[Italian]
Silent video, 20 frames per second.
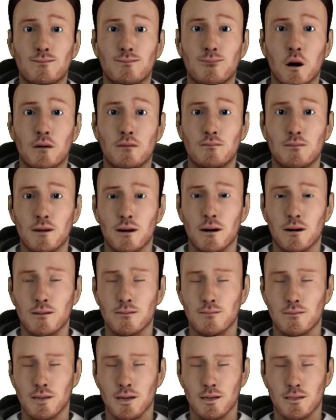Sensore
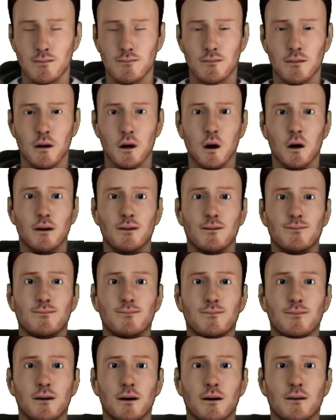integrato e
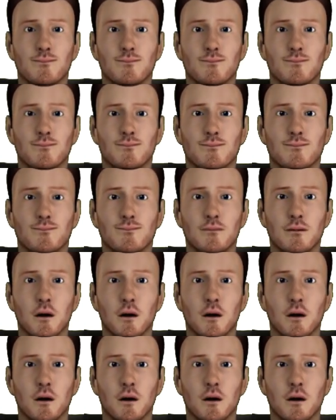sensore di odore,